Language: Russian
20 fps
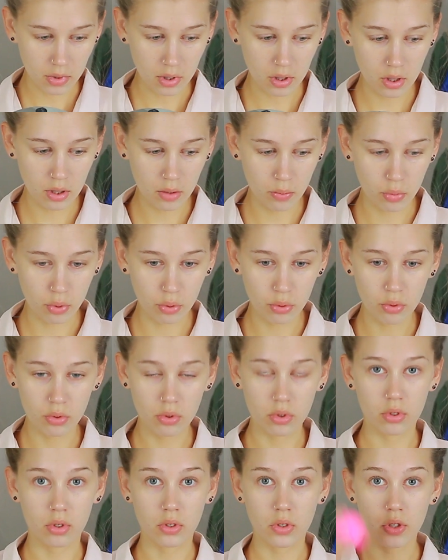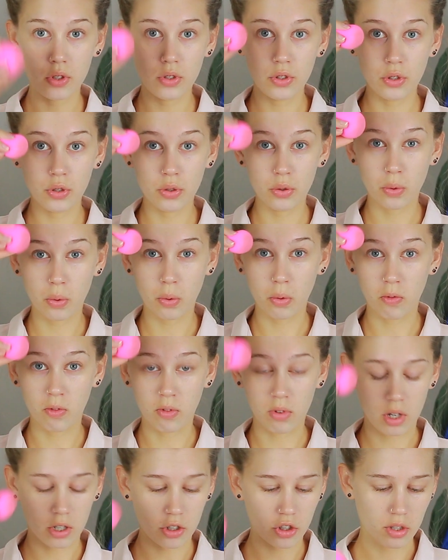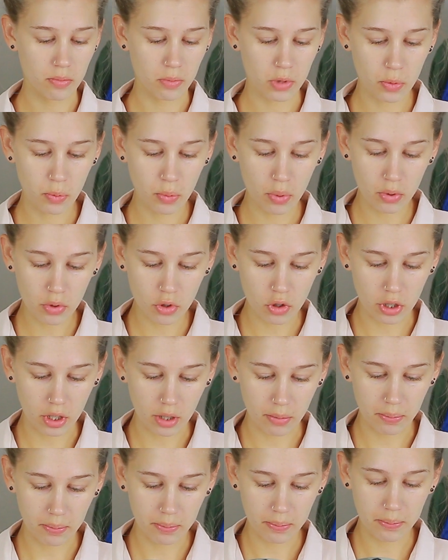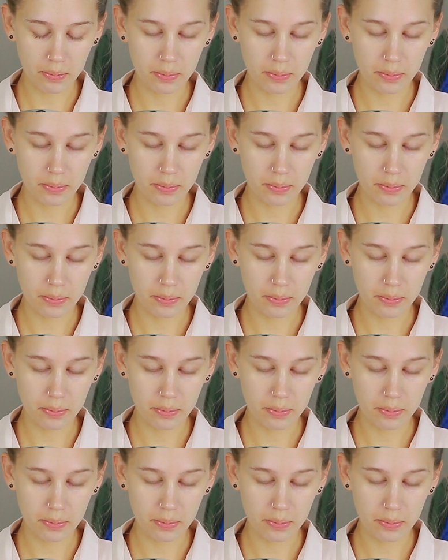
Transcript: И буду наносить ее влажным спонжиком.